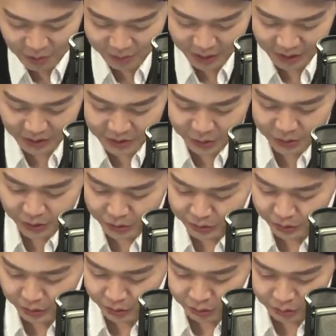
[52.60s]
얼마
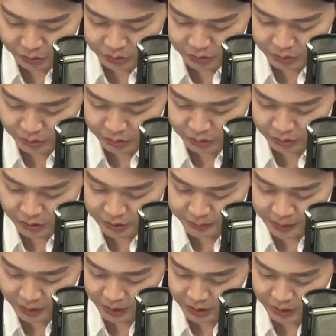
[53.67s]
전이었어요. 그
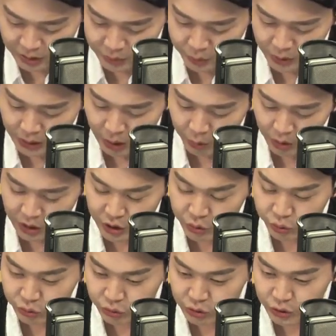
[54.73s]
11대 의회 개원
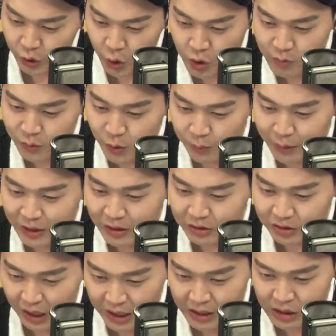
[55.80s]
이후 처음으로
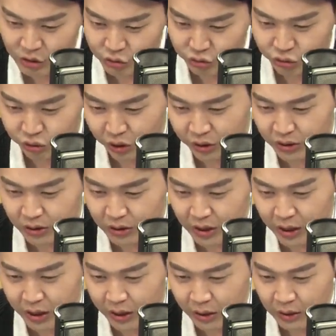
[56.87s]
맞는
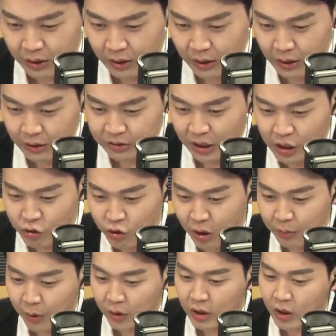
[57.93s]
4.19였는데, 4.19
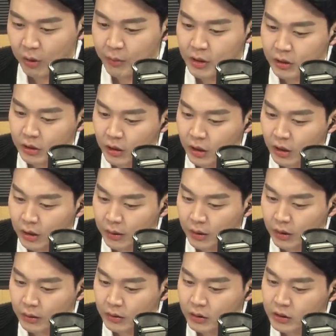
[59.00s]
혁명 기념일 때
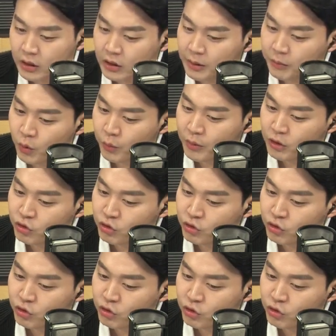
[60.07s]
의장님도